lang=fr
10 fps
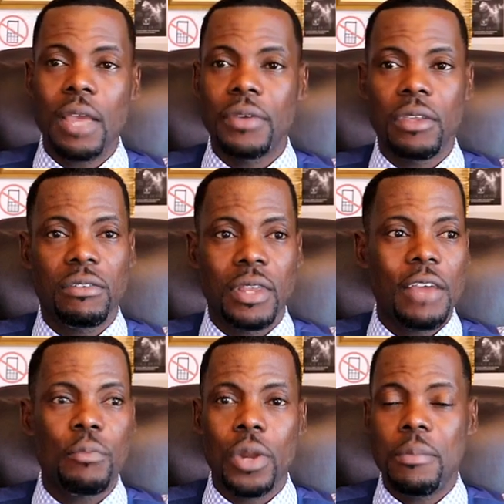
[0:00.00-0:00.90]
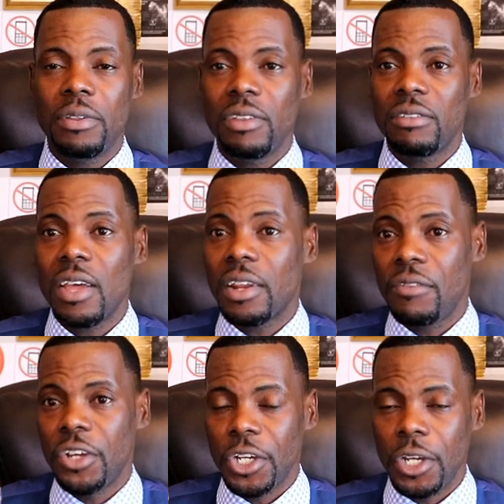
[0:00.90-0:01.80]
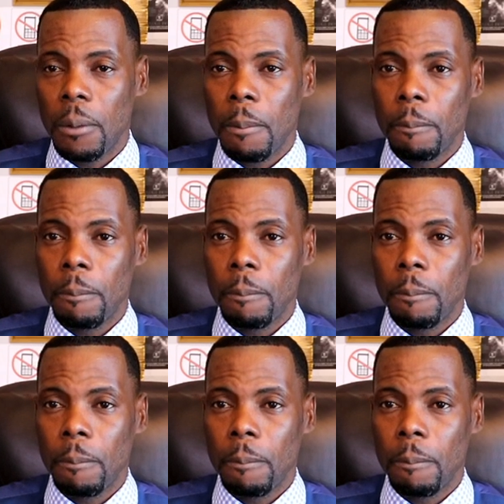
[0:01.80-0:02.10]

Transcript: rêves et qui s'élèvent pour les briser sans réfléchir.